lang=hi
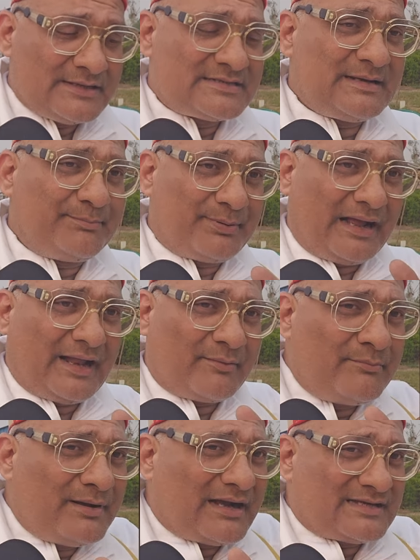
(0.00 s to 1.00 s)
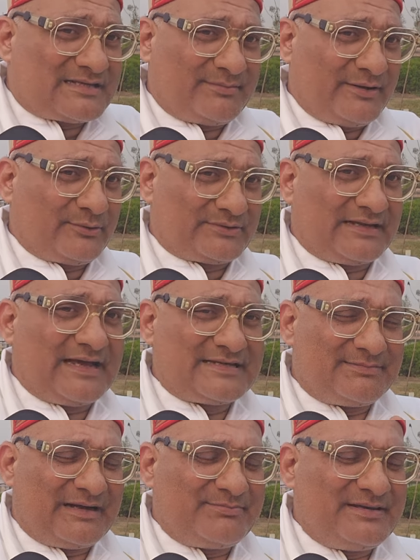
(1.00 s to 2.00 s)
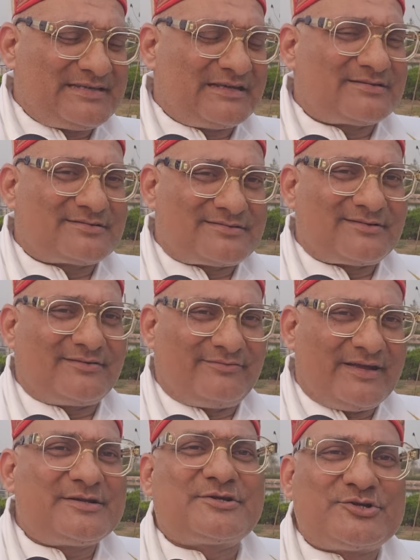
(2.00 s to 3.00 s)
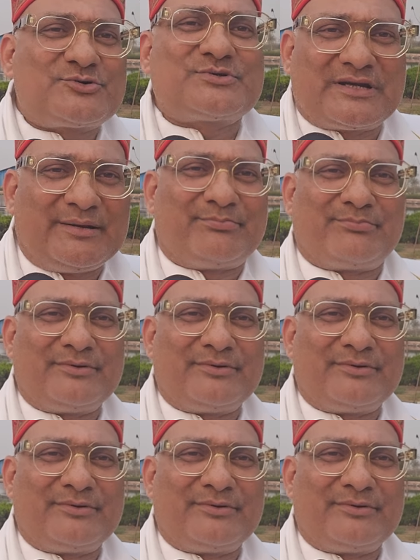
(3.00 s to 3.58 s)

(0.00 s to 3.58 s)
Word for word: जब प्रारंभ का समय होता है जब आदमी जस्ट वेंट इन टू स्लीप